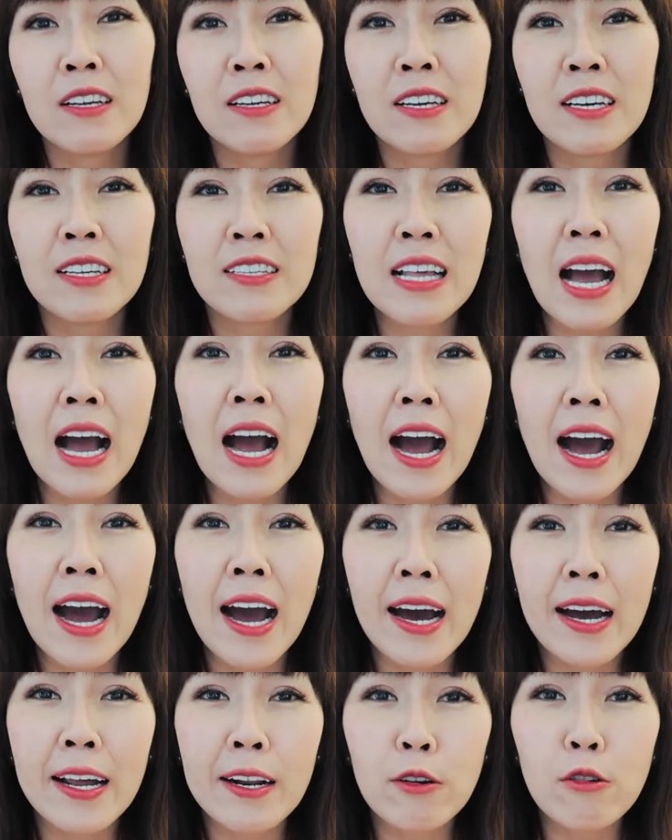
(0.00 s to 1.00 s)
kita
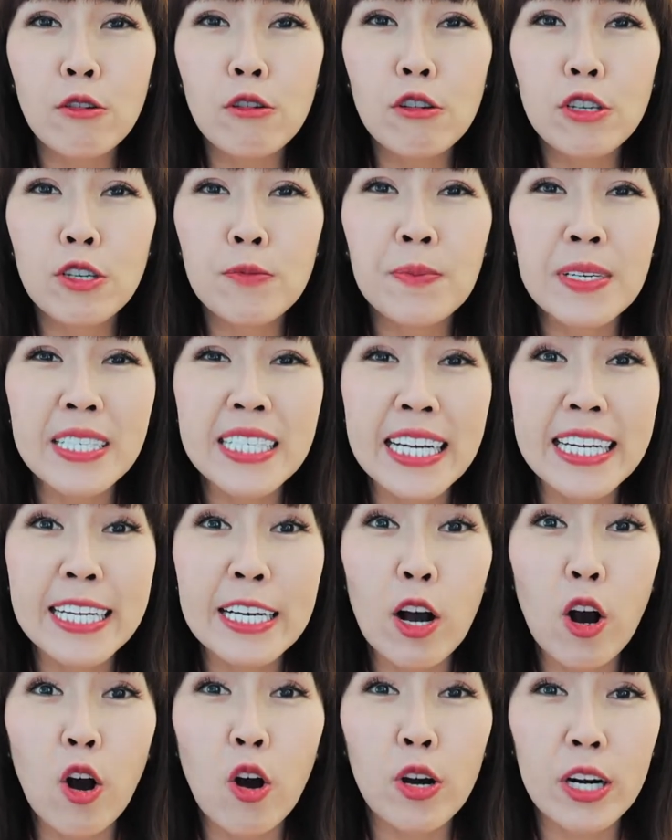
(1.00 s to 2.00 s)
harus
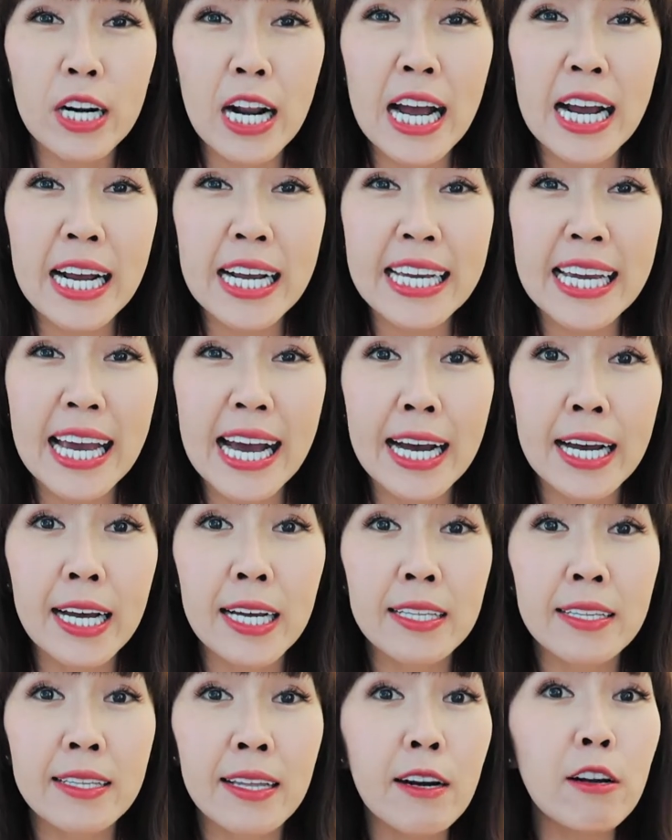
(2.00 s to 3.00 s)
menjadi orang yang
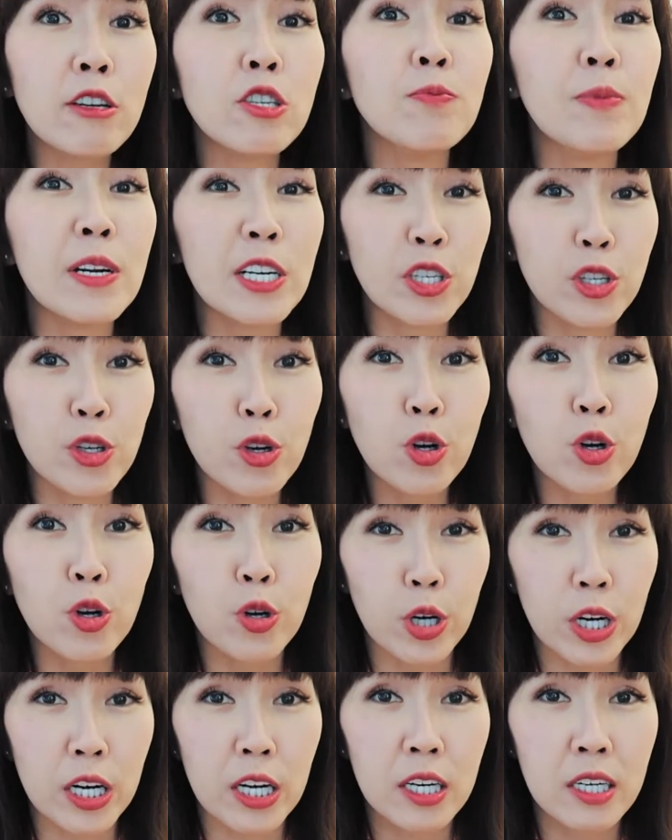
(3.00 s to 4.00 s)
terus
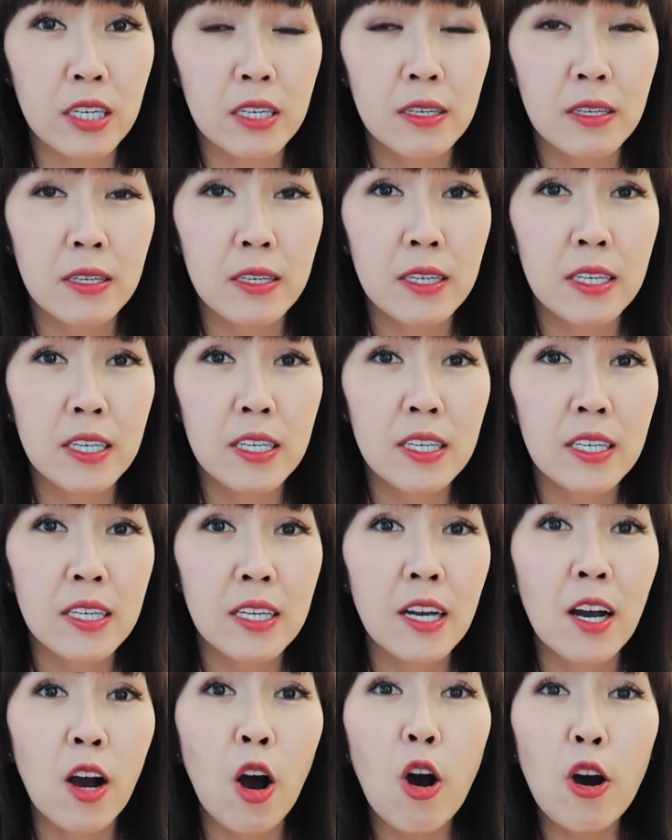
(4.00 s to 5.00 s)
bersyukur.
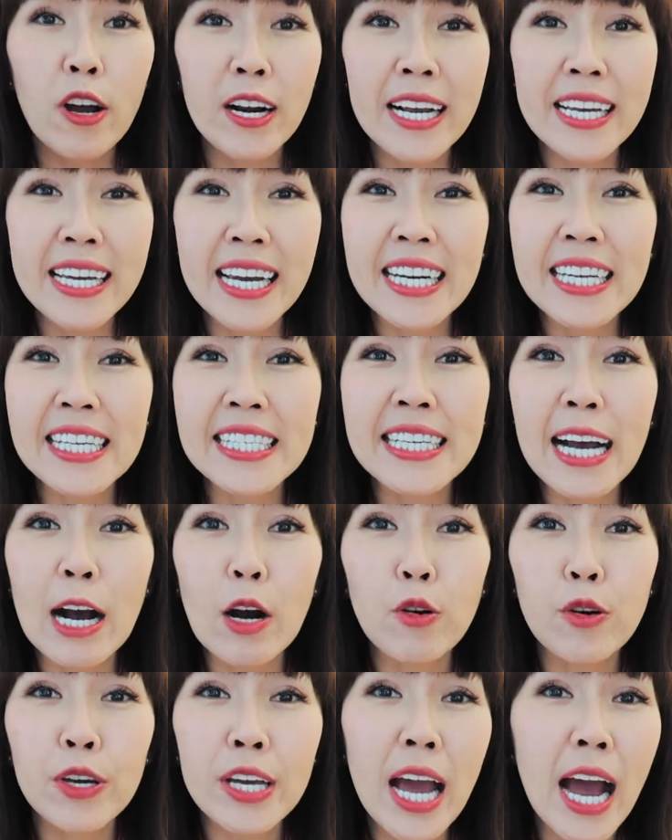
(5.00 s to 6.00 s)
Orang yang
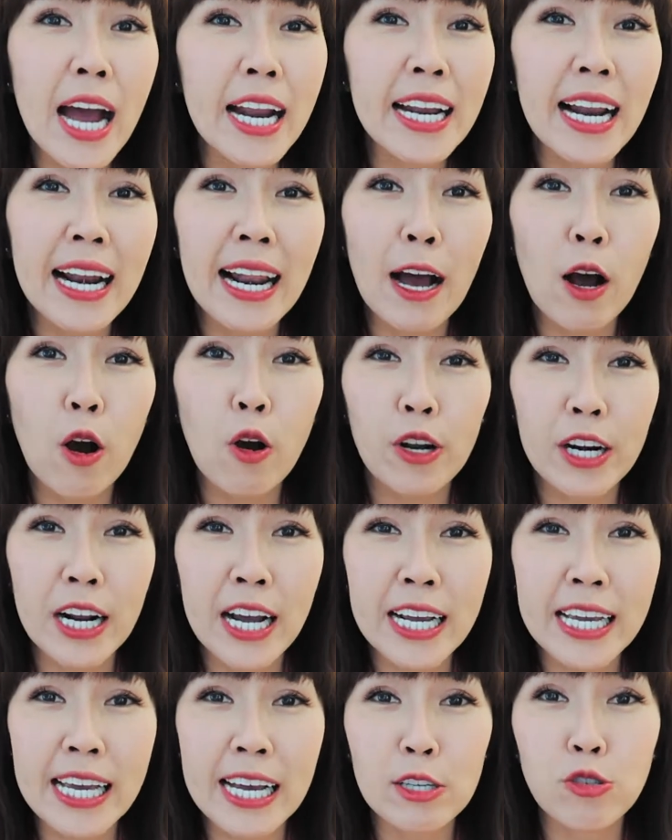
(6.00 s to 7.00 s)
dijauhi adalah
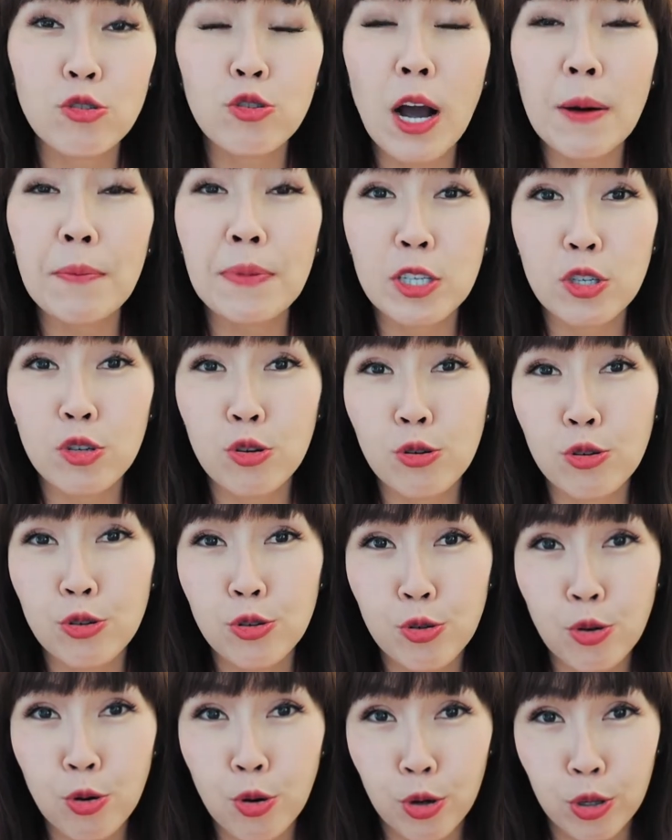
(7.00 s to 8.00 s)
orang yang suka
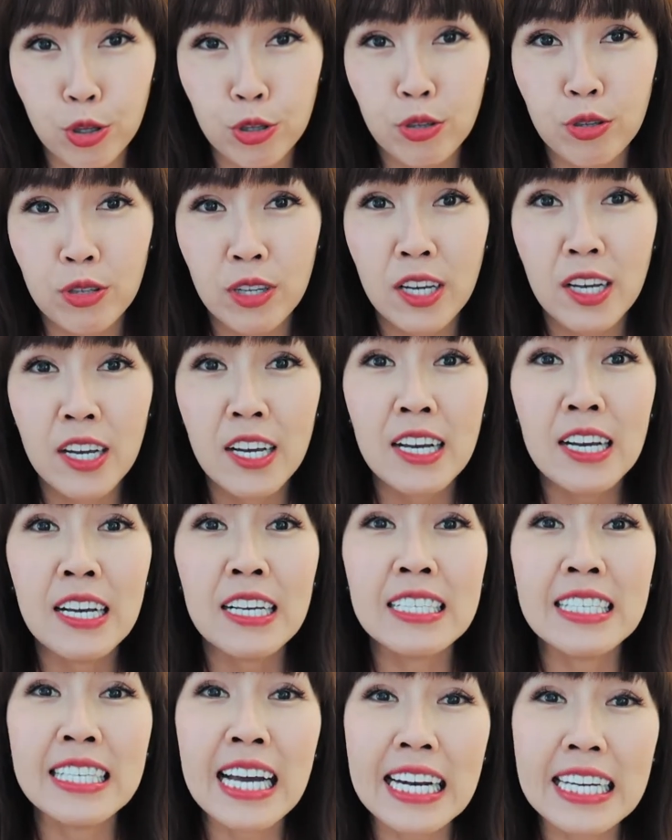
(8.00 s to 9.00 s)
bersungut-sungut.
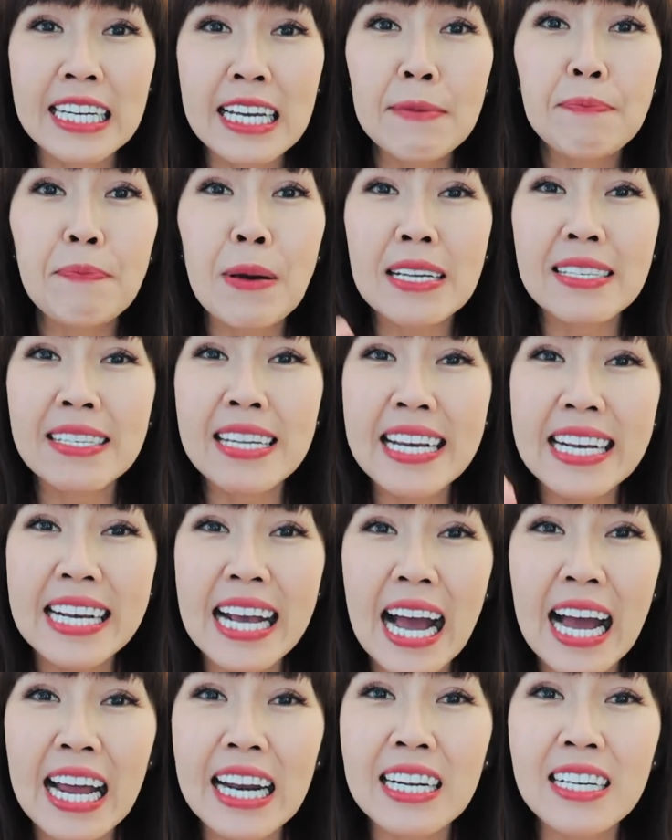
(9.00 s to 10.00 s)
Jadi
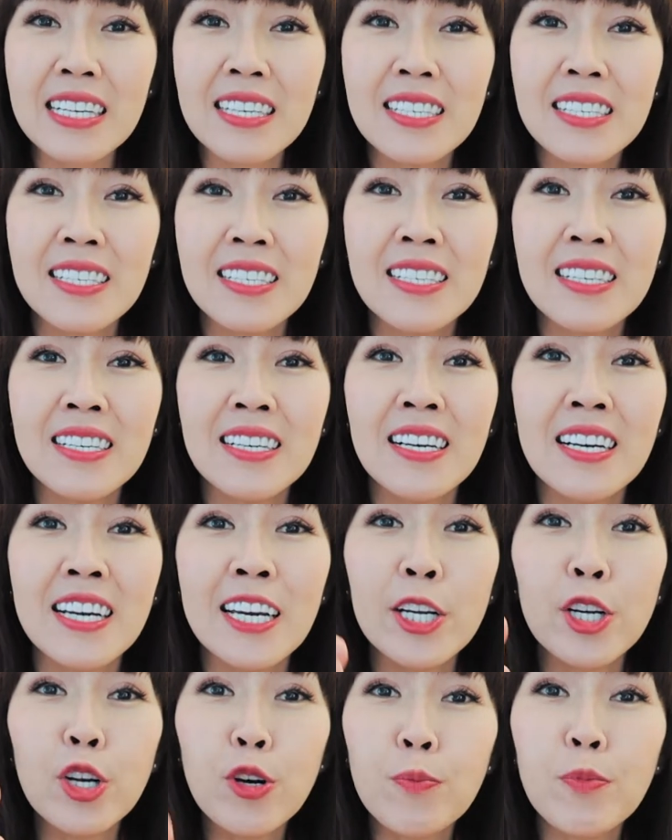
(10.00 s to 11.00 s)
pastikan
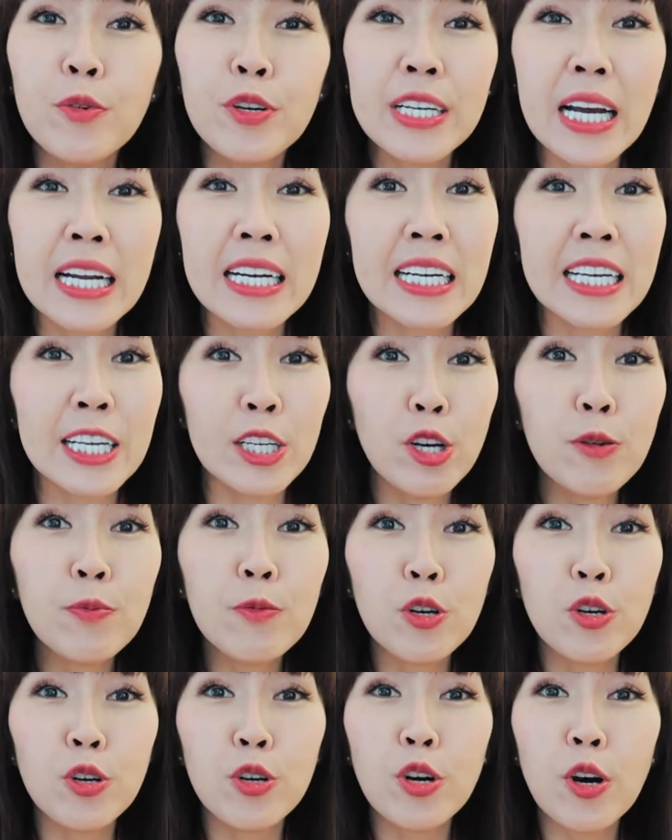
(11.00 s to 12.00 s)
hidupku dan
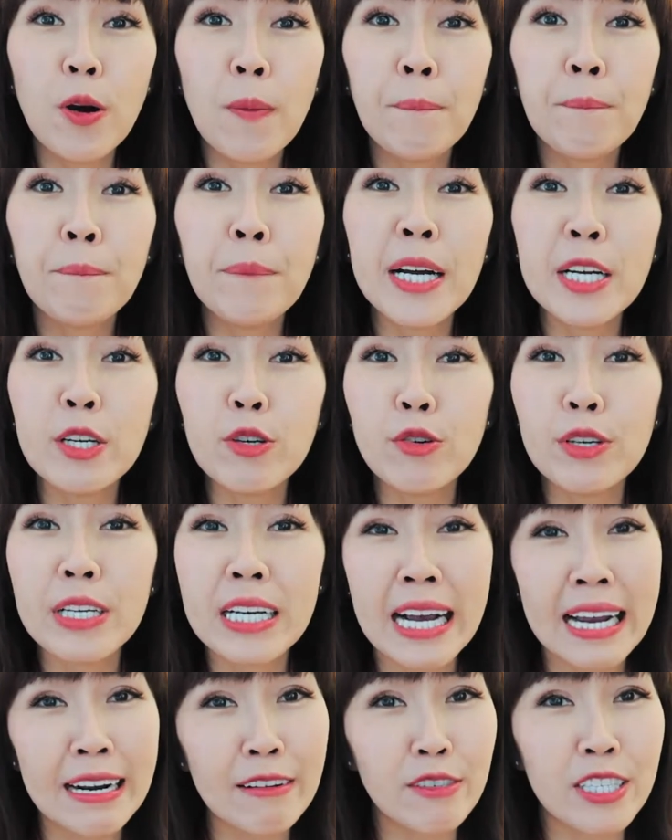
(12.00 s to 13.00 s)
hidupku penuh
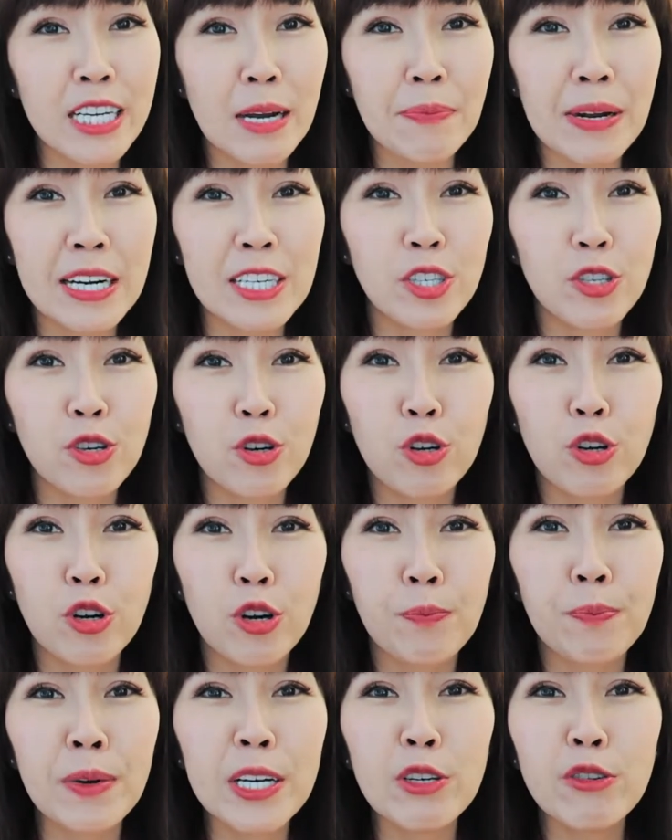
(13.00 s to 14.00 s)
dengan ucapan
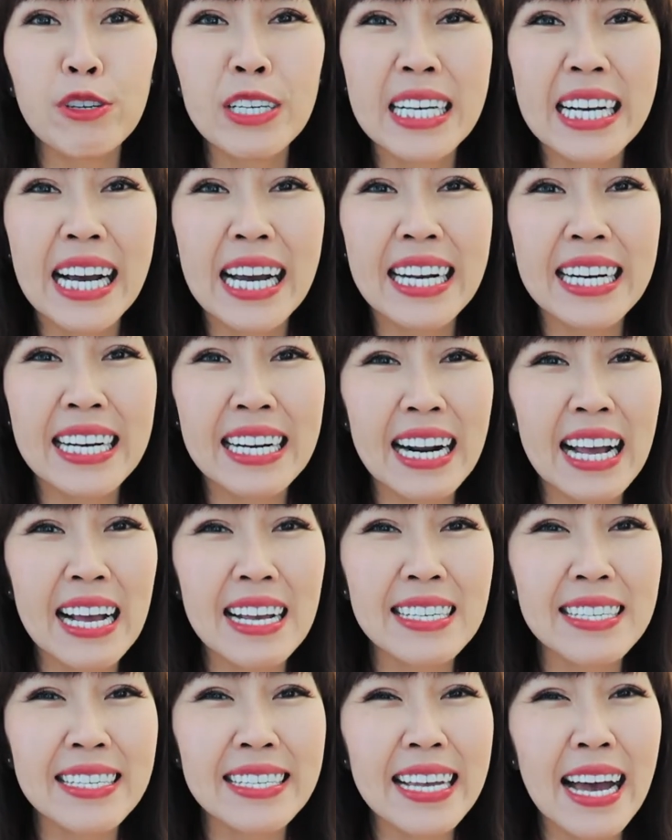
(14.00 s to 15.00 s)
syukur, penuh dengan
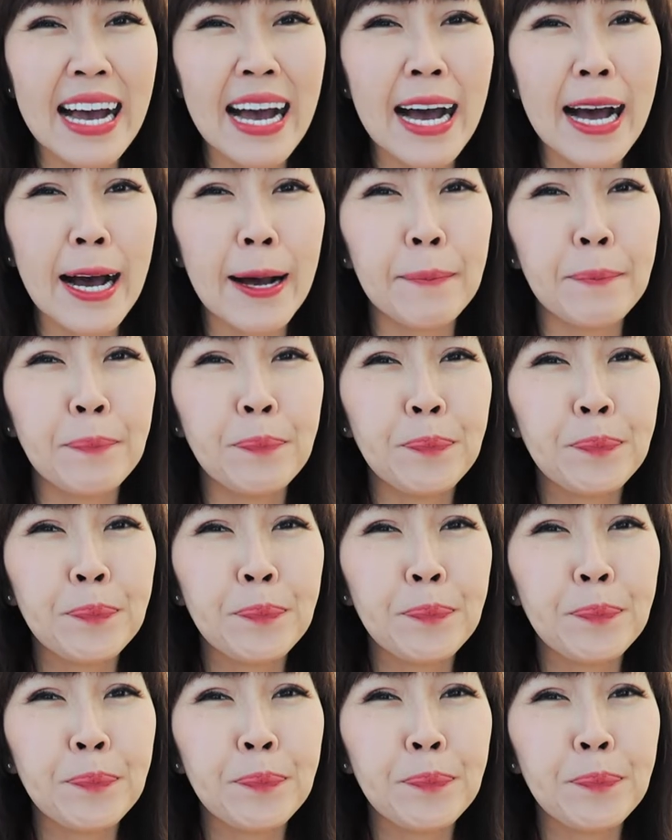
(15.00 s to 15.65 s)
rasa